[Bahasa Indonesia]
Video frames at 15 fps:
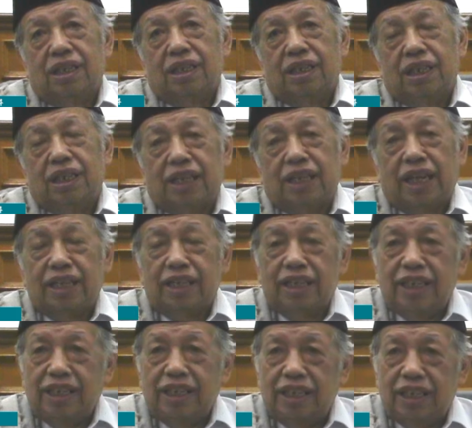kita
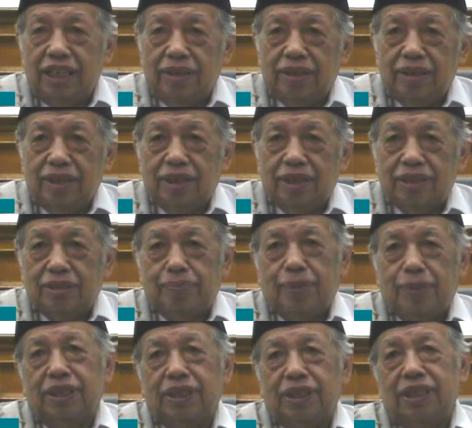ini
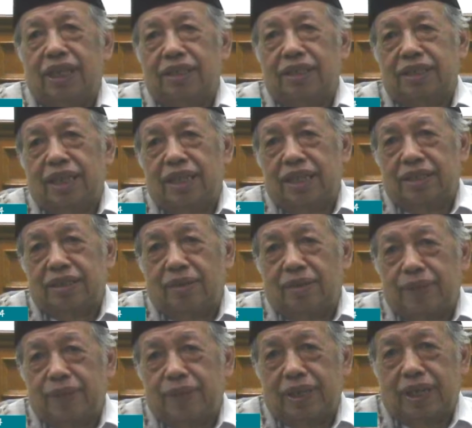seperti yang saya
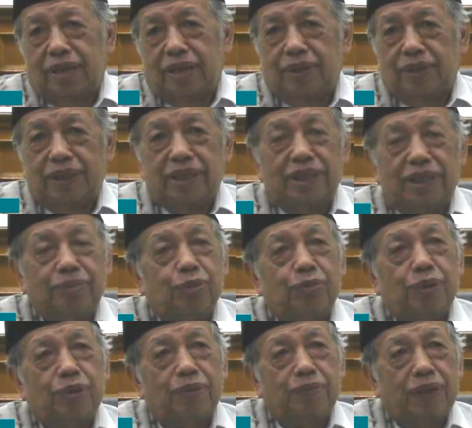sampaikan pada Ibu
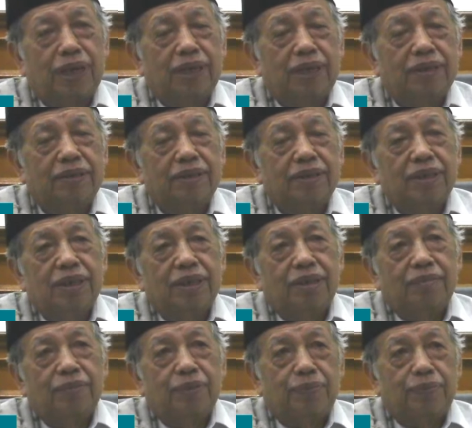Bapak
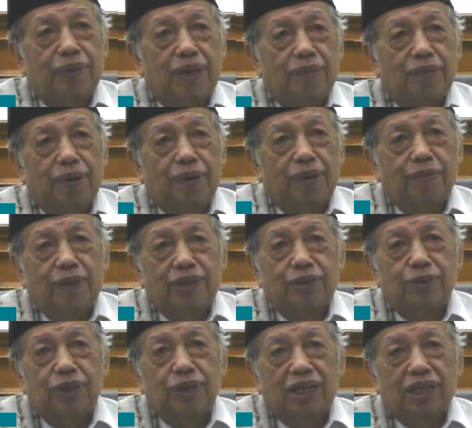beberapa
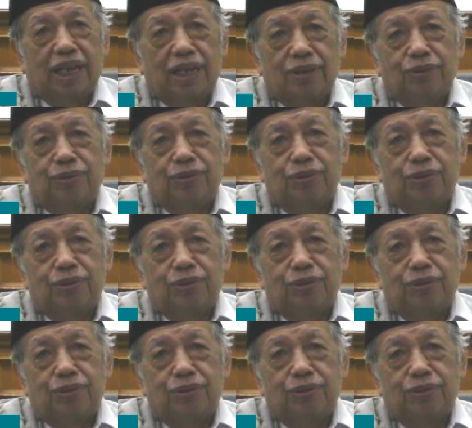waktu yang lalu.